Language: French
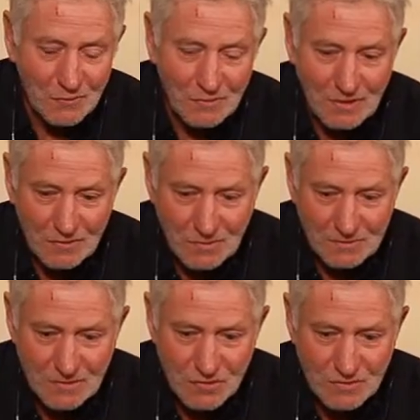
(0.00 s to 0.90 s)
de
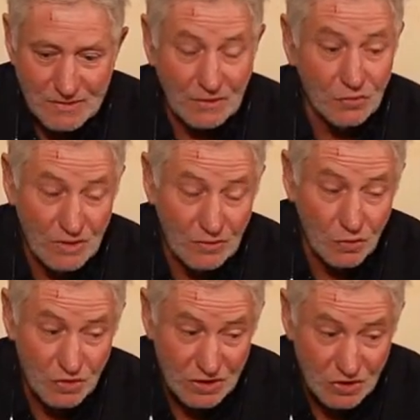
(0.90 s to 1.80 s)
traduire ces choses-là, en tout cas de
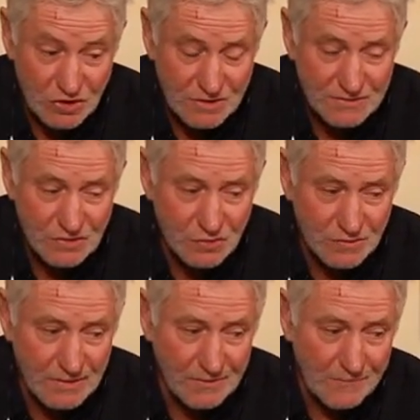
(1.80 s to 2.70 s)
rechercher ces
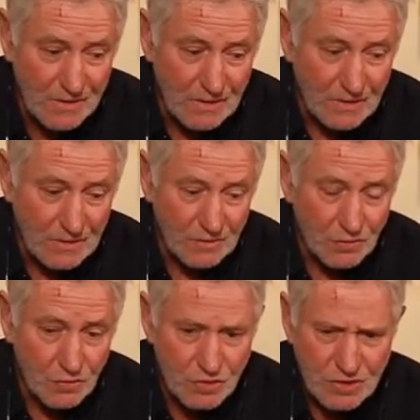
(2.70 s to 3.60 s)
choses-là.
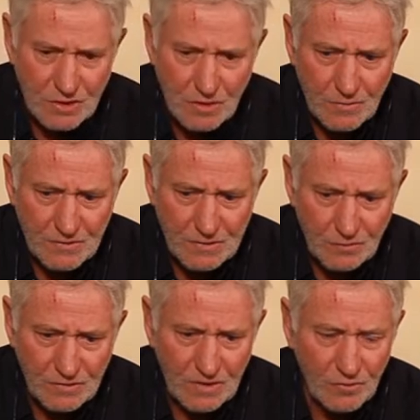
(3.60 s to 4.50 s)
Donc j'ai commencé
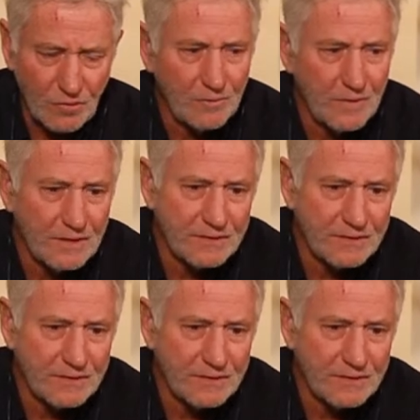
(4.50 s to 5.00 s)
tout simplement par